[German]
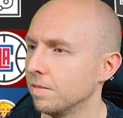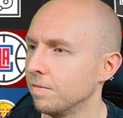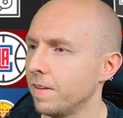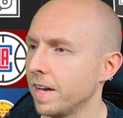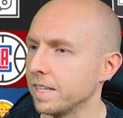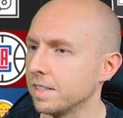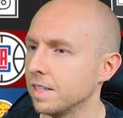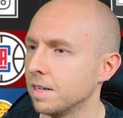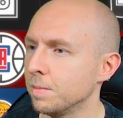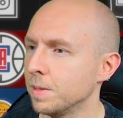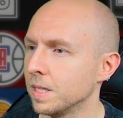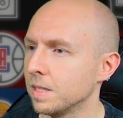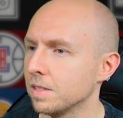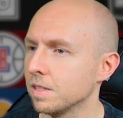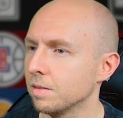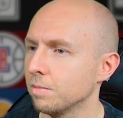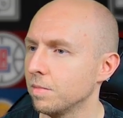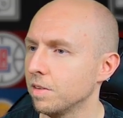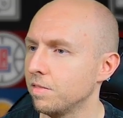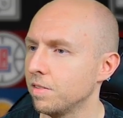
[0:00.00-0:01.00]
Weg
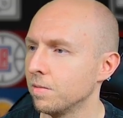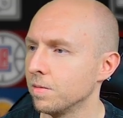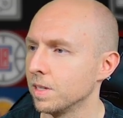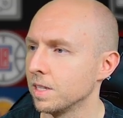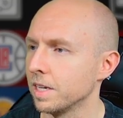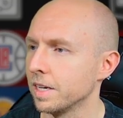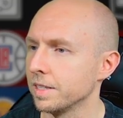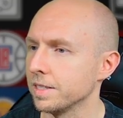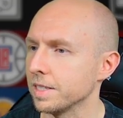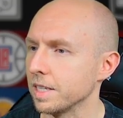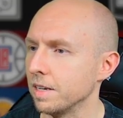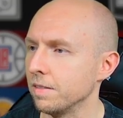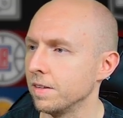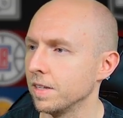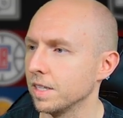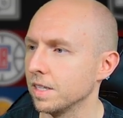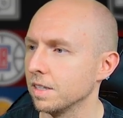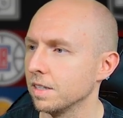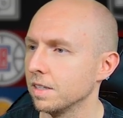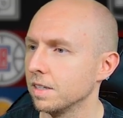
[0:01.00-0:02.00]
damit. Bevor wir da jetzt
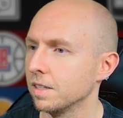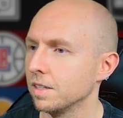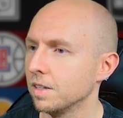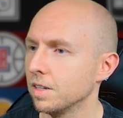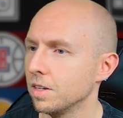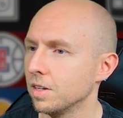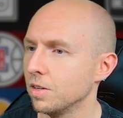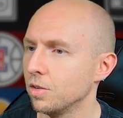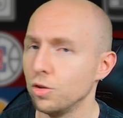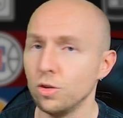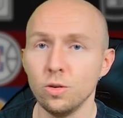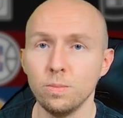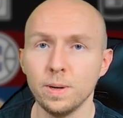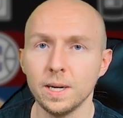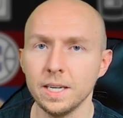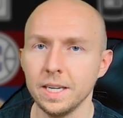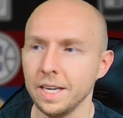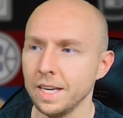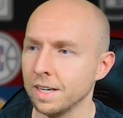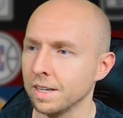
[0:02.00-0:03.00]
ewig
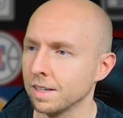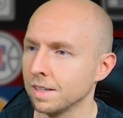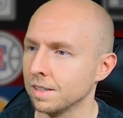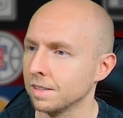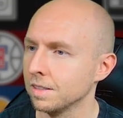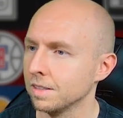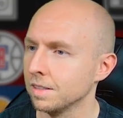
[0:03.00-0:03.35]
überlegen.